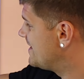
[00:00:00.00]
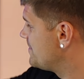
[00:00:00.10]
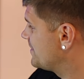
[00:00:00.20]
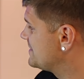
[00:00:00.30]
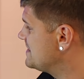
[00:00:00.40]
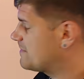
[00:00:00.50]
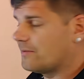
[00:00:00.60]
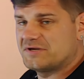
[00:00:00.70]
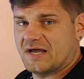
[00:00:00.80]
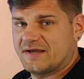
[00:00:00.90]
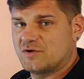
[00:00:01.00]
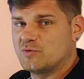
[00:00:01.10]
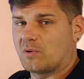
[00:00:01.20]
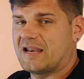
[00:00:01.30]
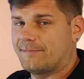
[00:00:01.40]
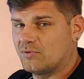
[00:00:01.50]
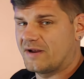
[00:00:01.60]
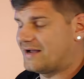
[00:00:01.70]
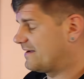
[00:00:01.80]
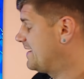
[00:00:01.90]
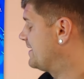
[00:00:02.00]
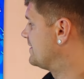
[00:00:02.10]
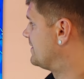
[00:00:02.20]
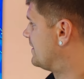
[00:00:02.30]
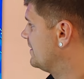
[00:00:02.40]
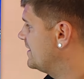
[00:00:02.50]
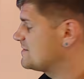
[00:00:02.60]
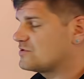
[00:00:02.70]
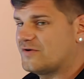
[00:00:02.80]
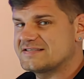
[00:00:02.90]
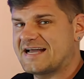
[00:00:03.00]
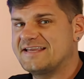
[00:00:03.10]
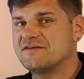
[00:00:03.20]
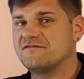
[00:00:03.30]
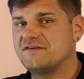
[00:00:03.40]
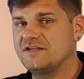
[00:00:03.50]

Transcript: Im Prinzip kann man hier eine Überlappung erkennen, ja, also quasi eine